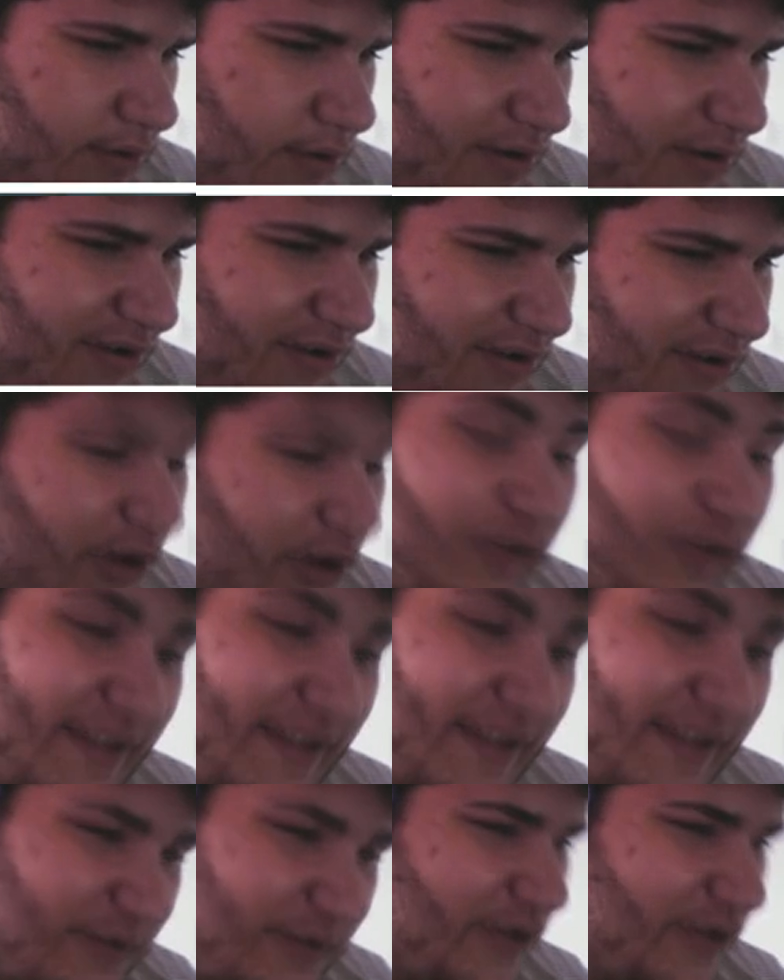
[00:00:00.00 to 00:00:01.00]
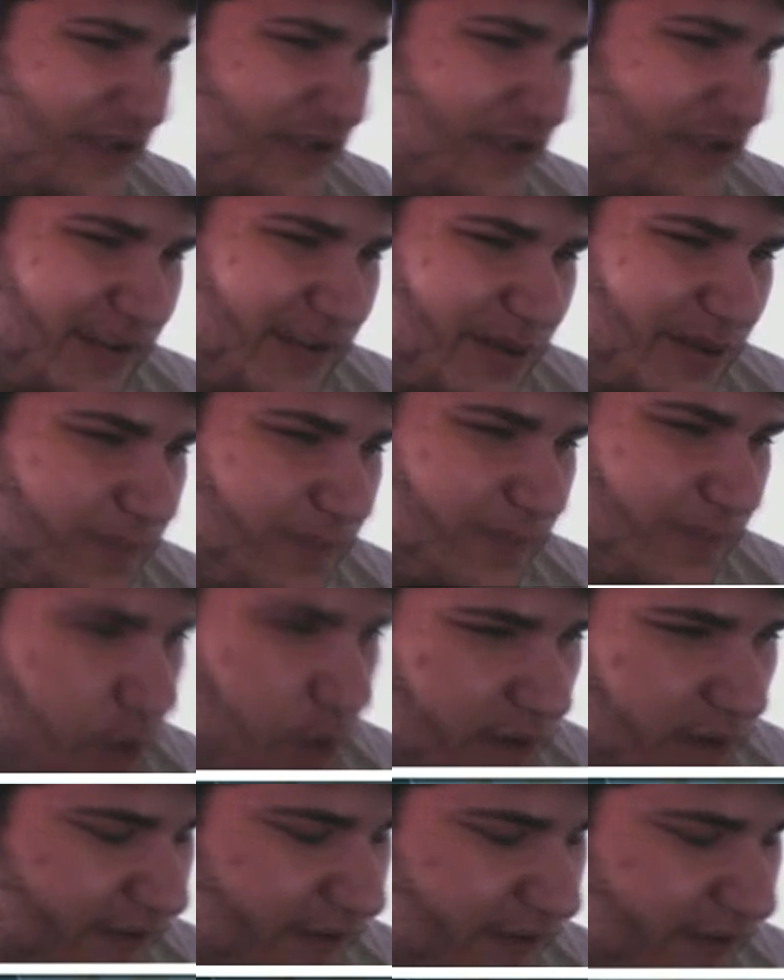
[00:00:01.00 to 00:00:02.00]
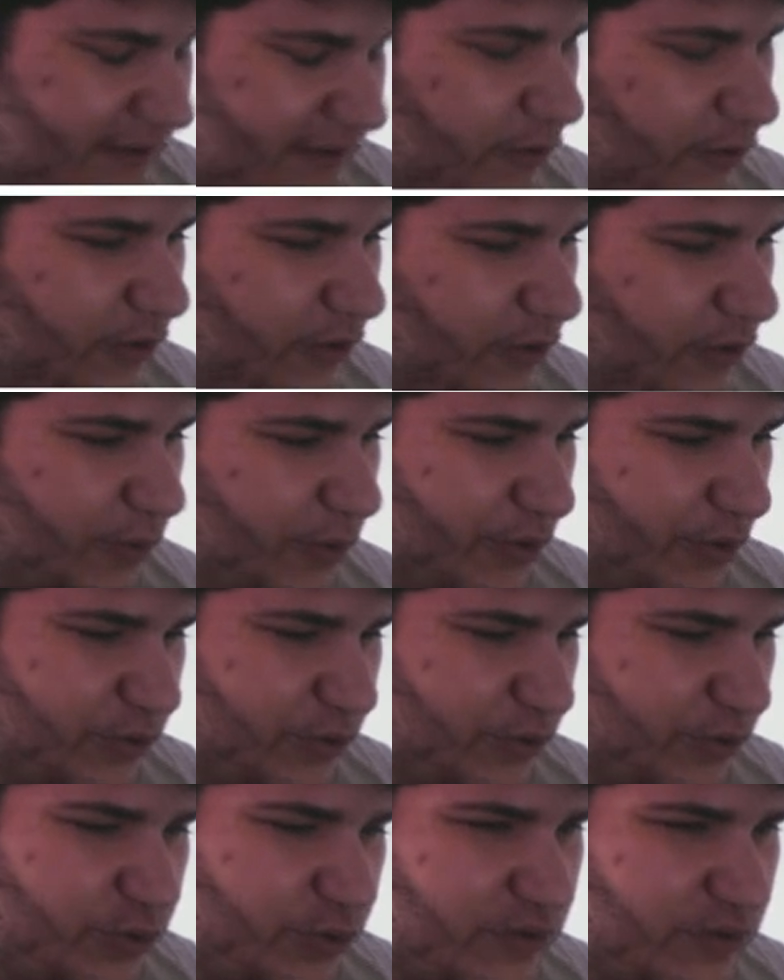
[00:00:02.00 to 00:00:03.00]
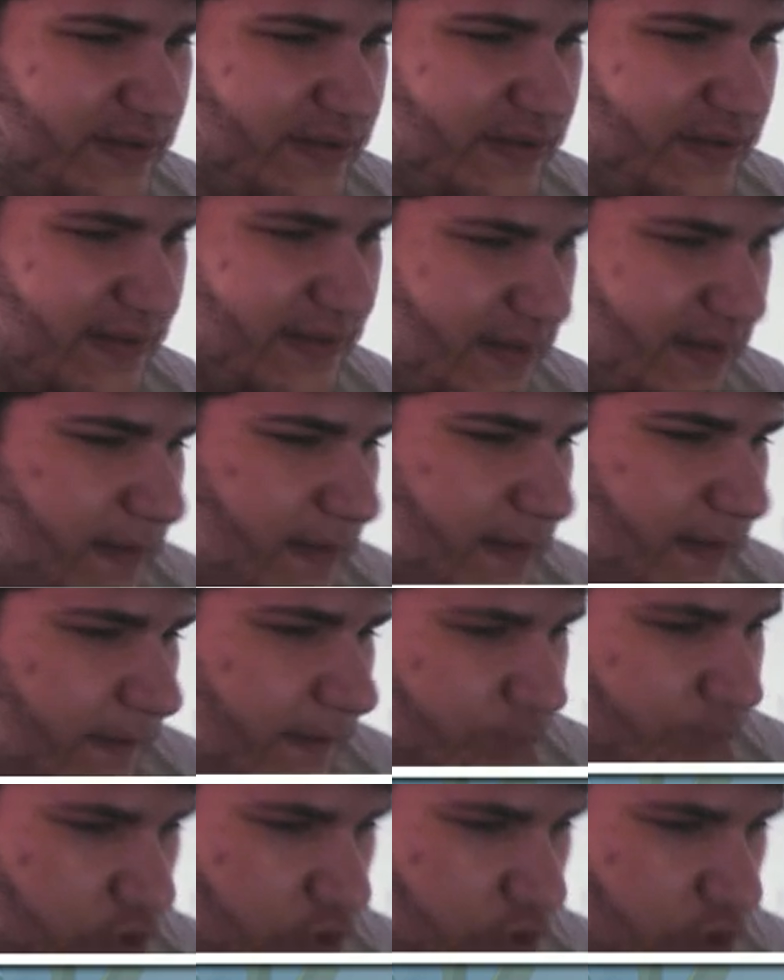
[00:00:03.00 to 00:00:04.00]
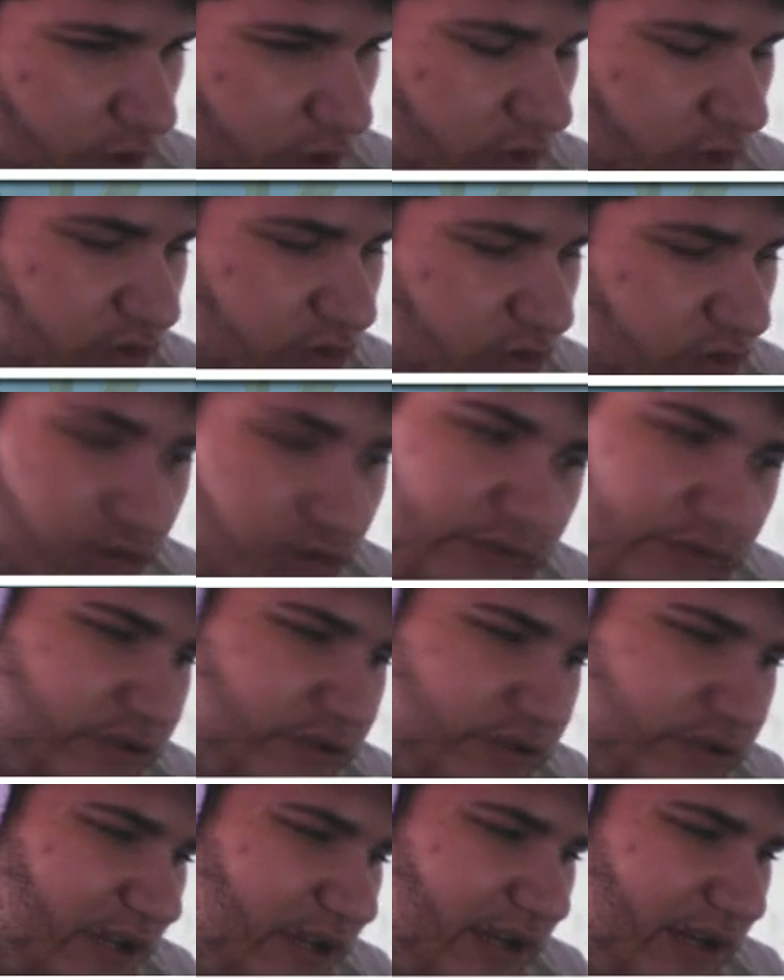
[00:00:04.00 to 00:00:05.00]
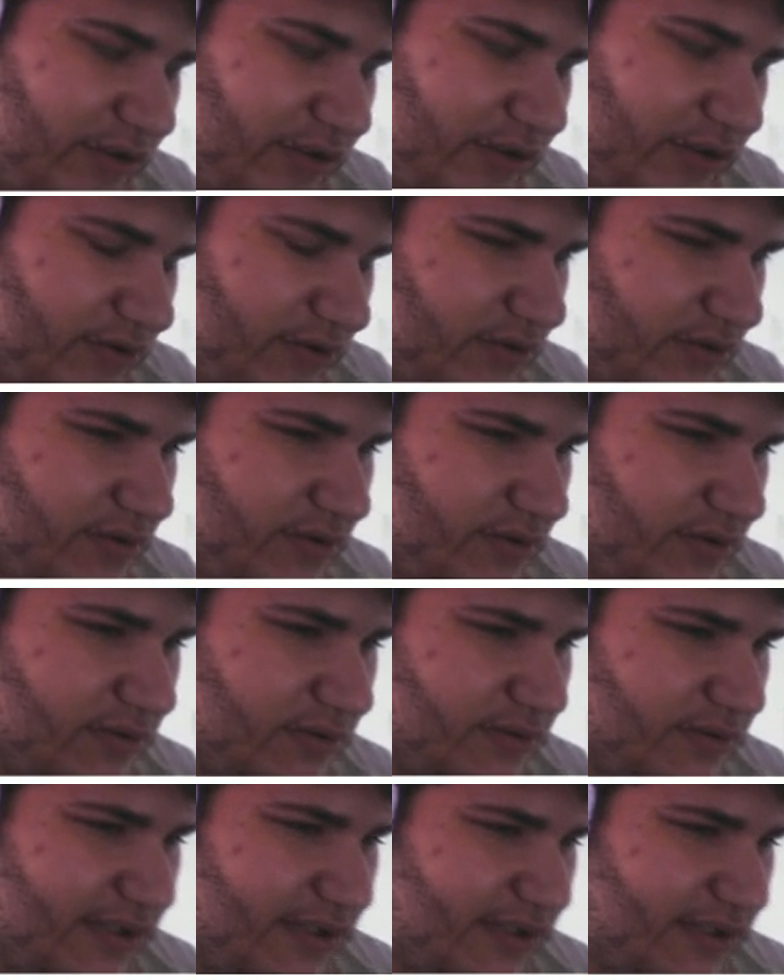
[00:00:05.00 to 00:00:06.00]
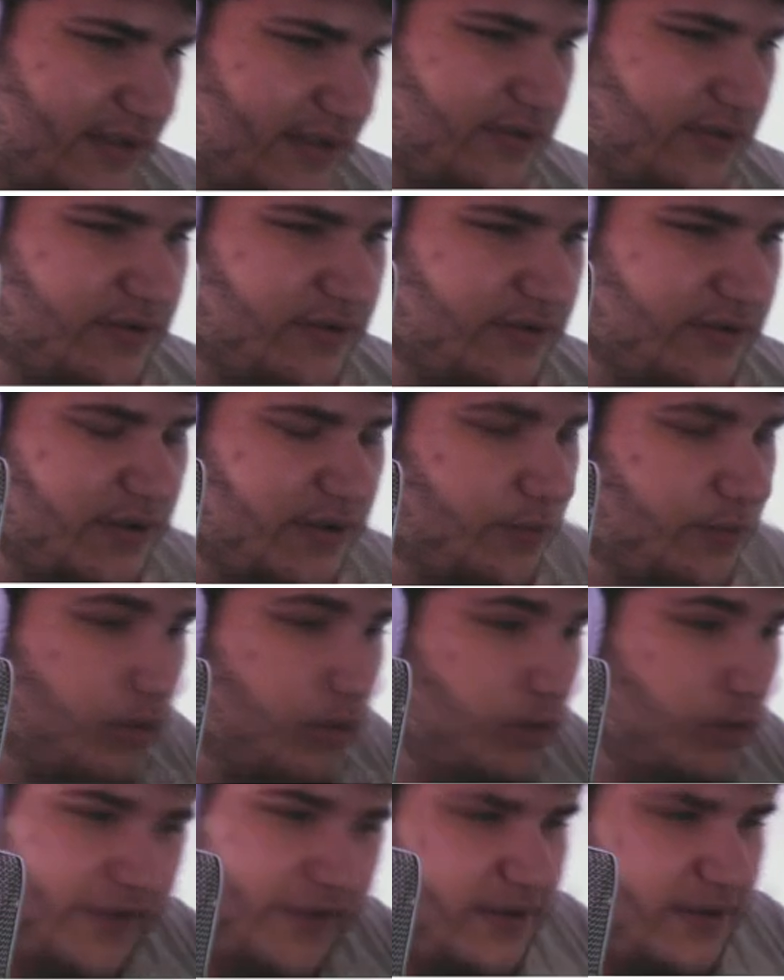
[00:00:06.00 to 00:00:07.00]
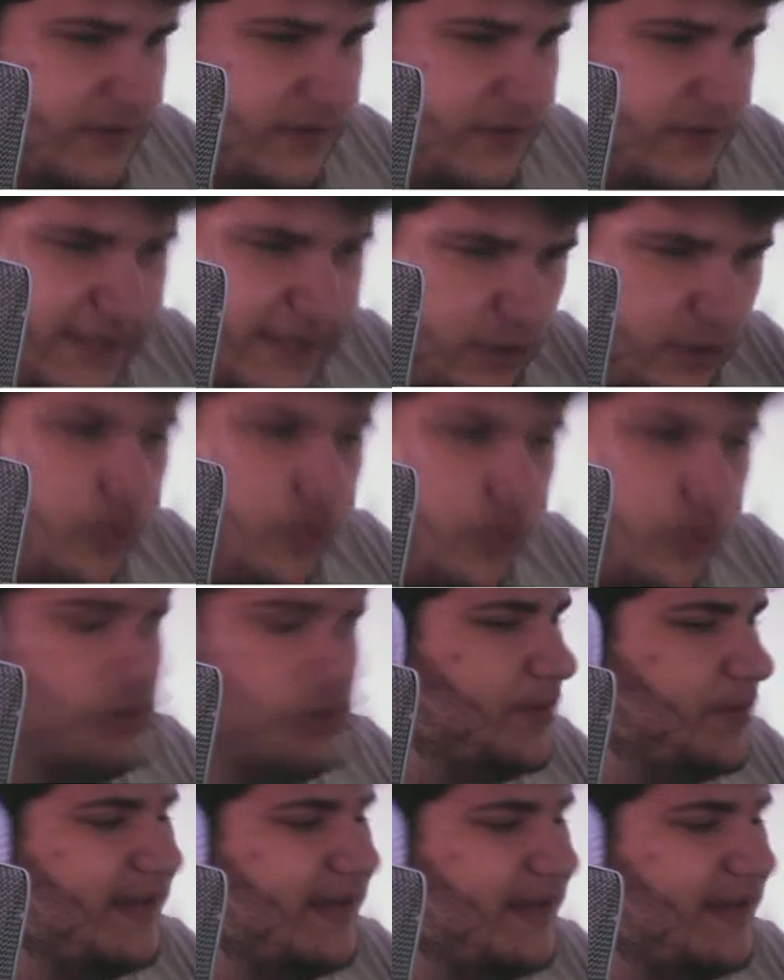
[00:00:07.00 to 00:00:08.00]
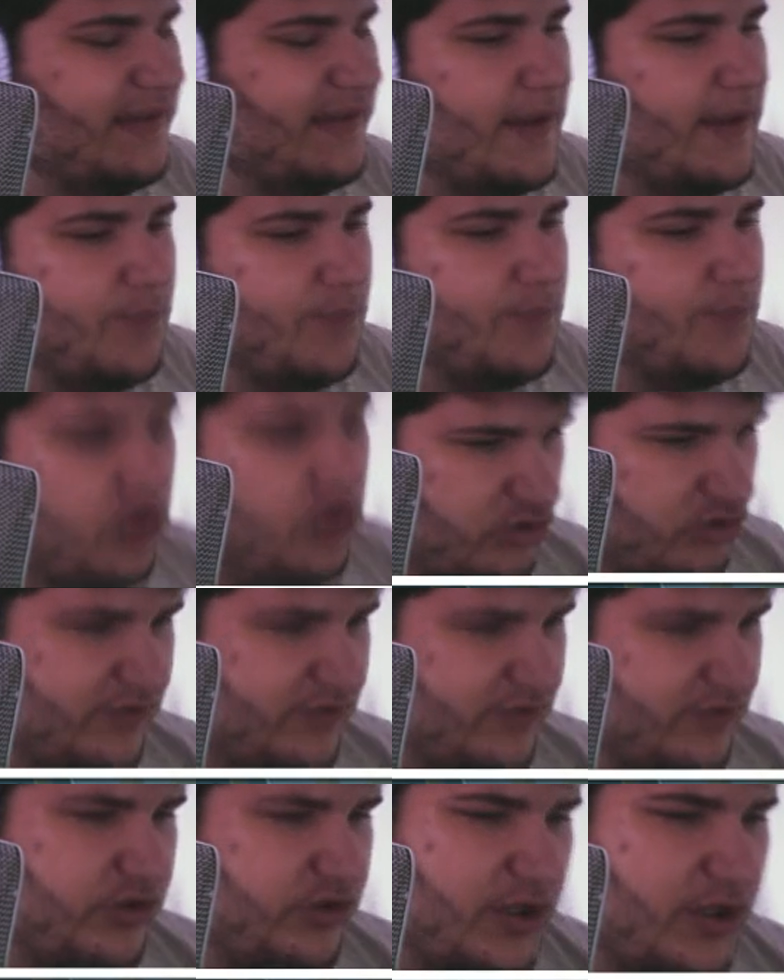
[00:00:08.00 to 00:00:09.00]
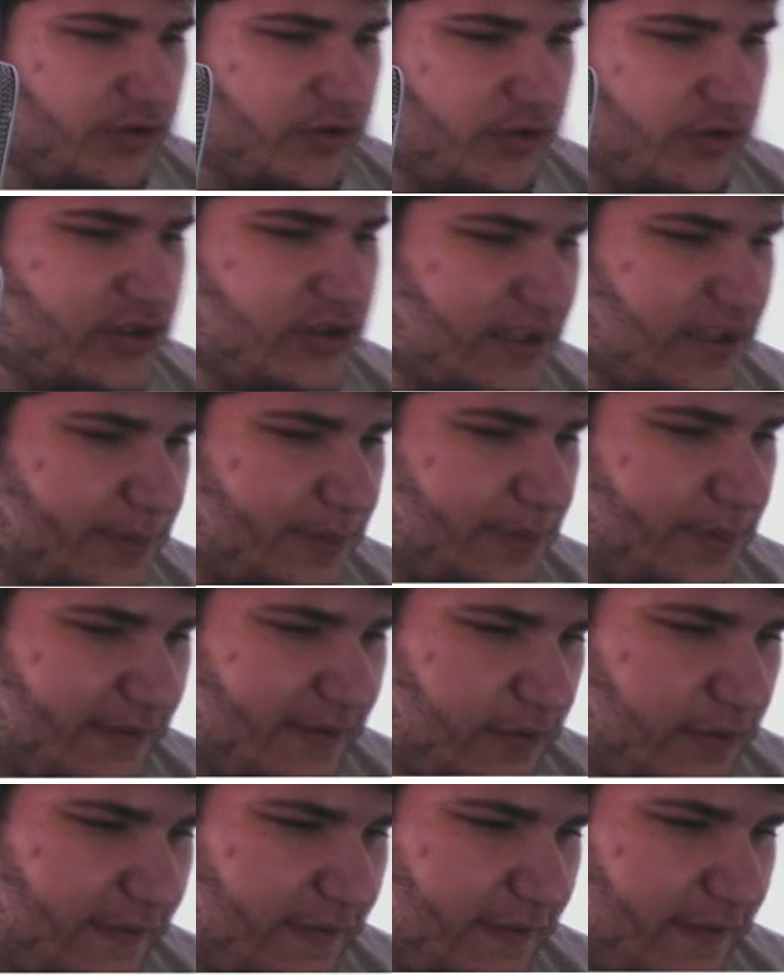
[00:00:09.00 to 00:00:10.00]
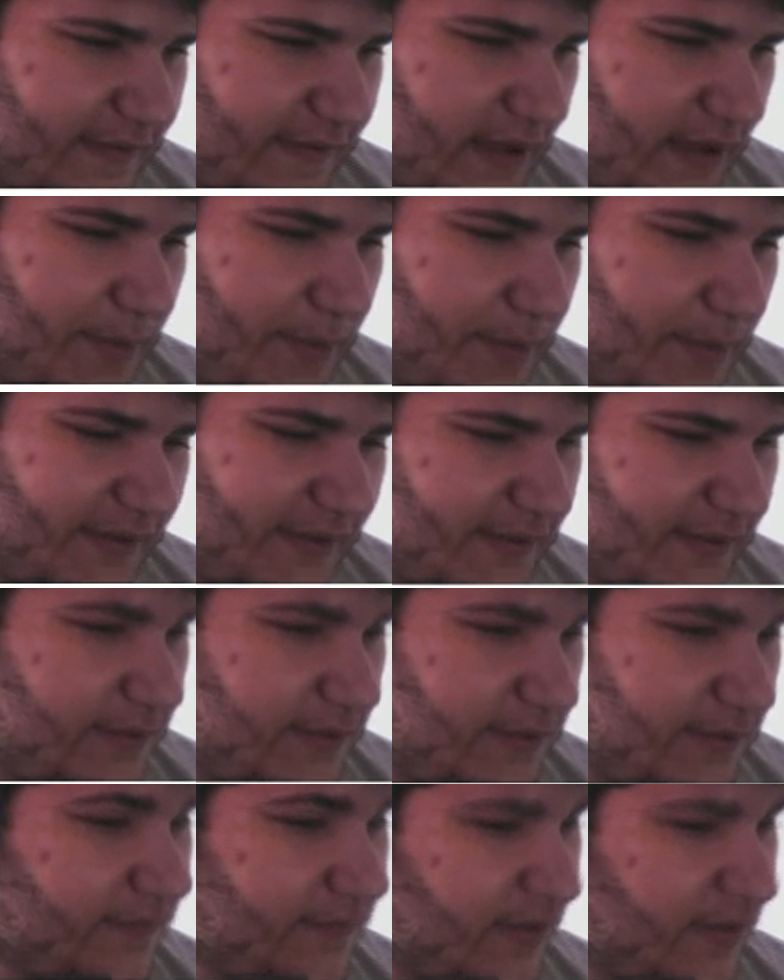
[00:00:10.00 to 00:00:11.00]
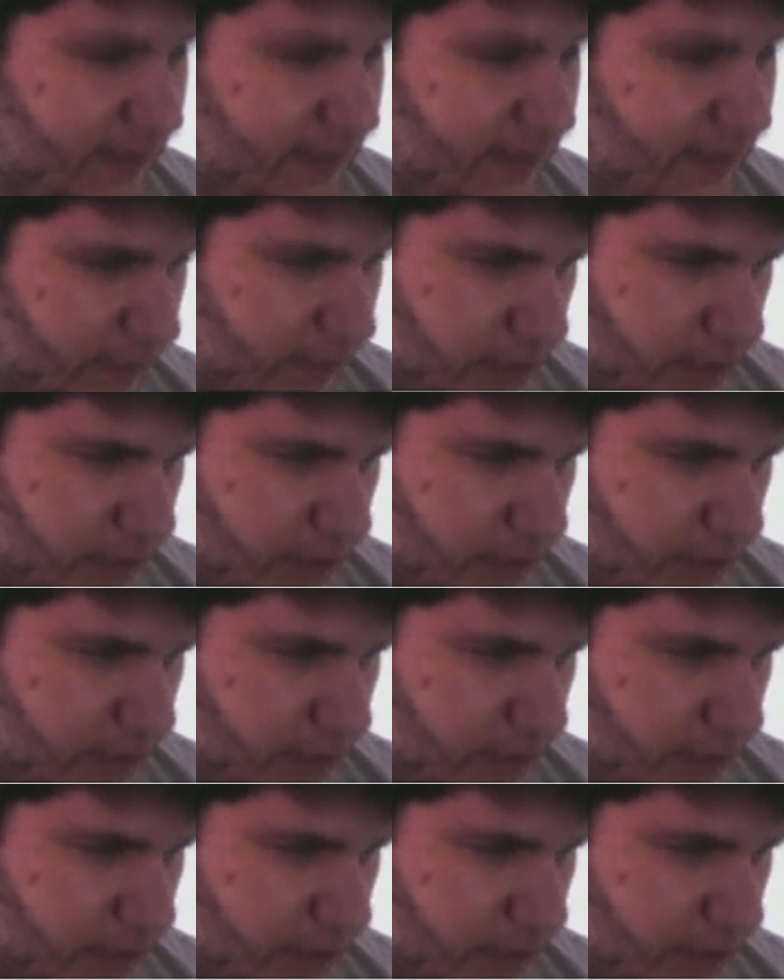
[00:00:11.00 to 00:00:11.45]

Non le 21h de next ouais 21h pendant tout août donc euh, changez vos horaires euh, dès, euh, dès, le mois. En fait, dès que le mois d'août passe, changez vos horaires dans votre tête parce que c'est à partir de 21h.